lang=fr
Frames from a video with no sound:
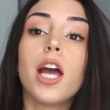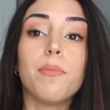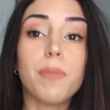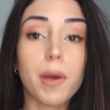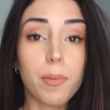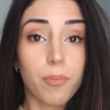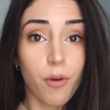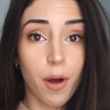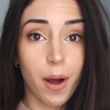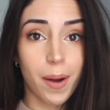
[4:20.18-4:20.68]

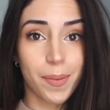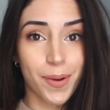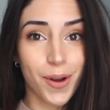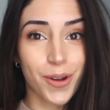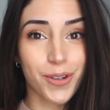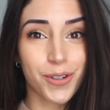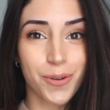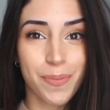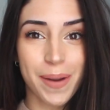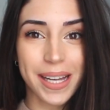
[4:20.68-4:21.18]
Mais peu
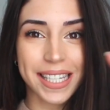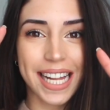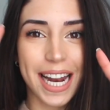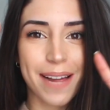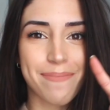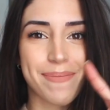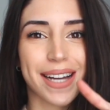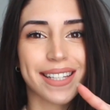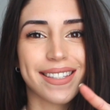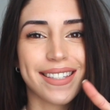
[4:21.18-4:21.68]
importe, je passe à
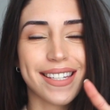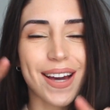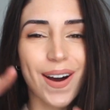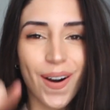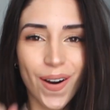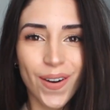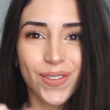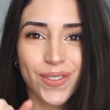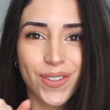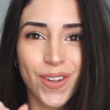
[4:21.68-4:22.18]
la partie
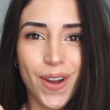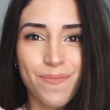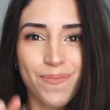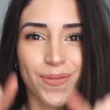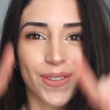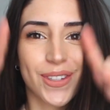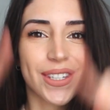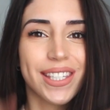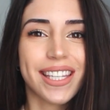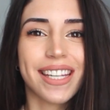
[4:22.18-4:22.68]

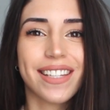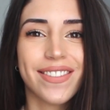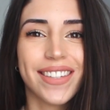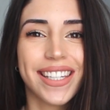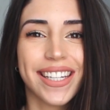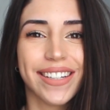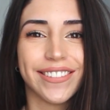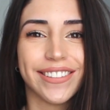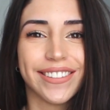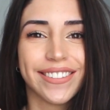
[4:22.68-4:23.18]
random de cette
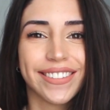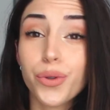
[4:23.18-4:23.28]
vidéo.